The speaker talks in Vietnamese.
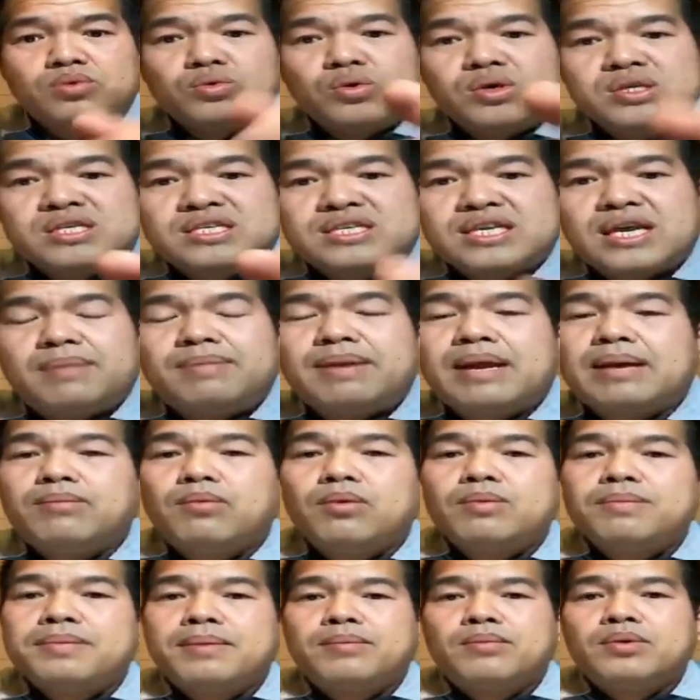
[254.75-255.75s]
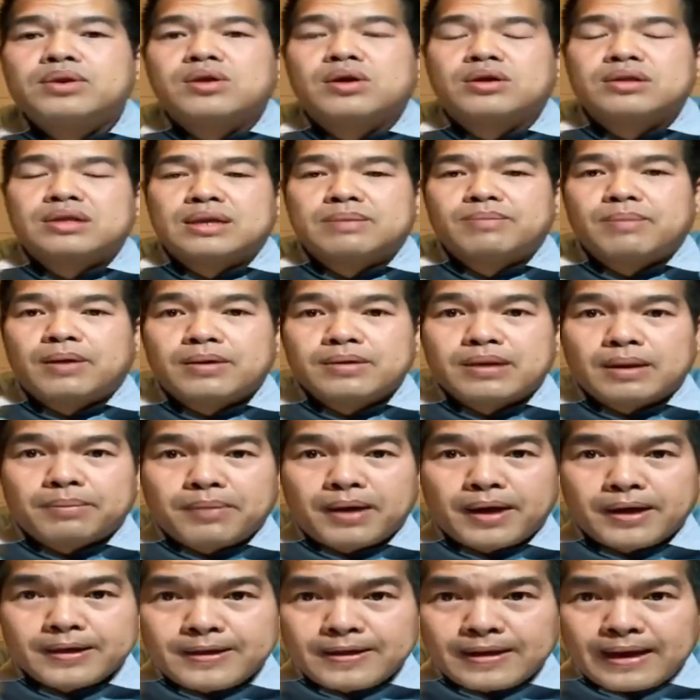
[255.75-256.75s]
chui xem này mua này mua to tiền mà đâm
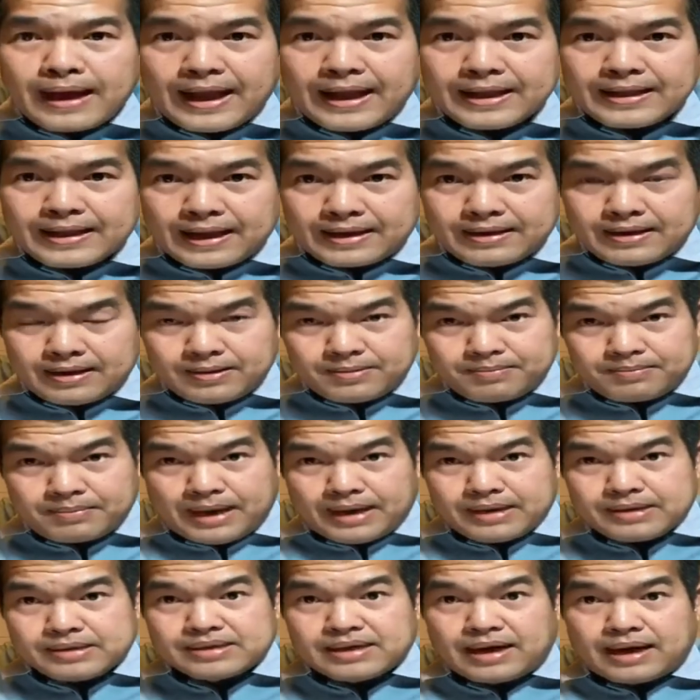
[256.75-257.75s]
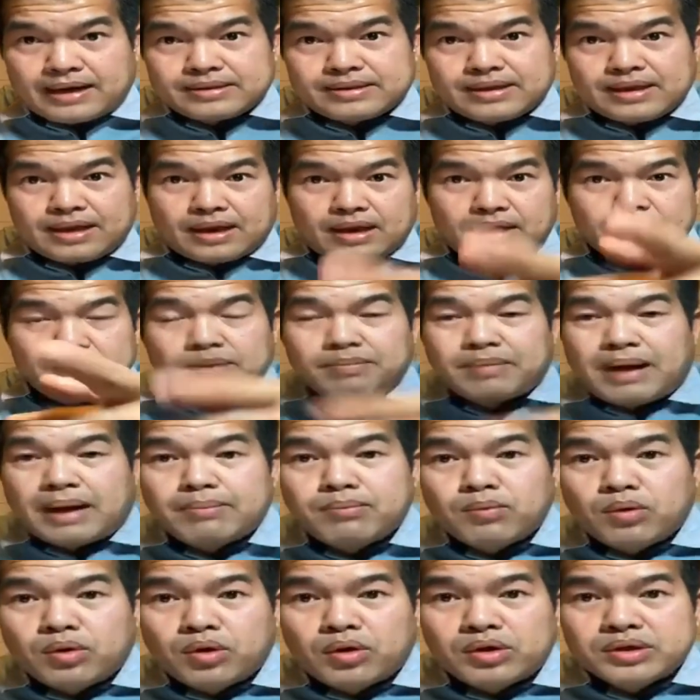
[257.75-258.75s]
bầy dương à chả là bàn trả tiền là những bạn
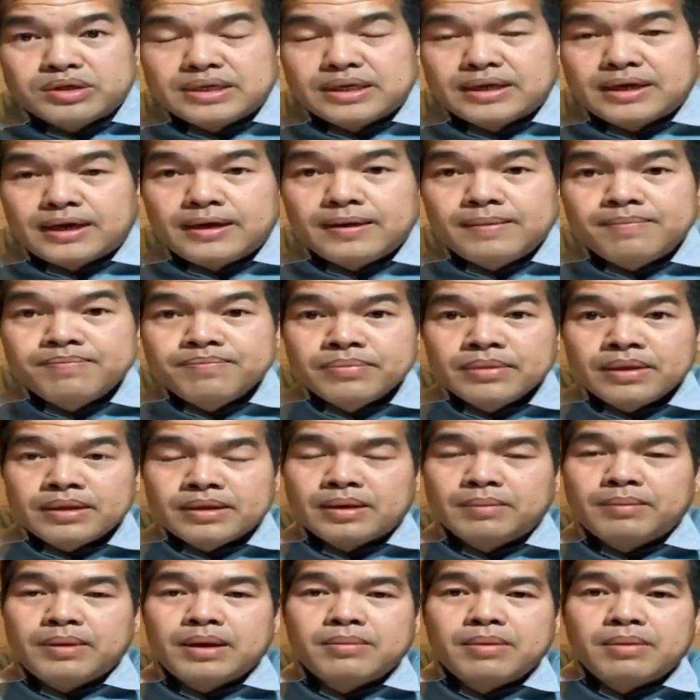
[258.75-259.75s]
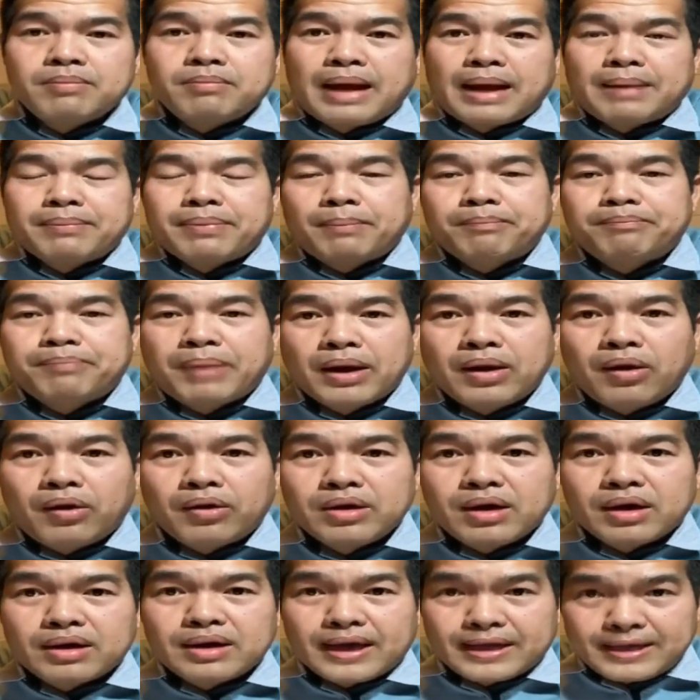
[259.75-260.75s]
buôn nổi chiêng ấy cho mười mất bàn phẩm pơ lội
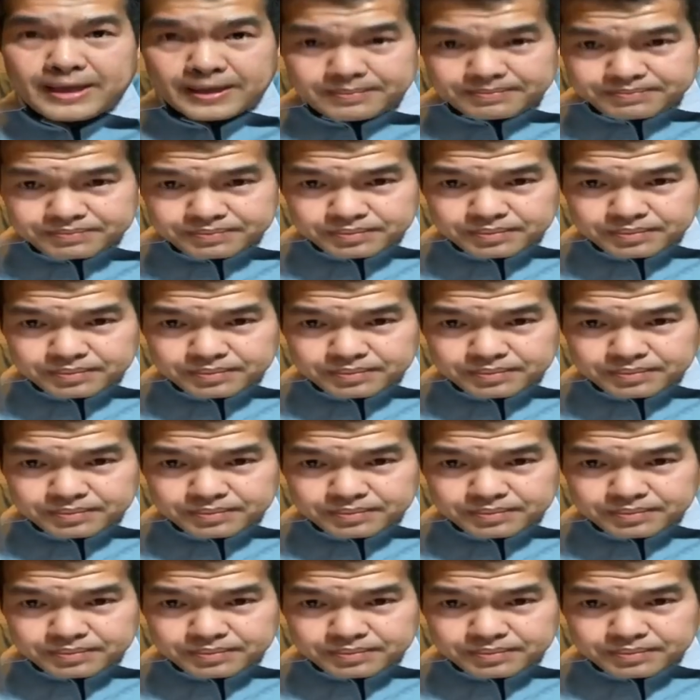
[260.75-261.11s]
á ngày nào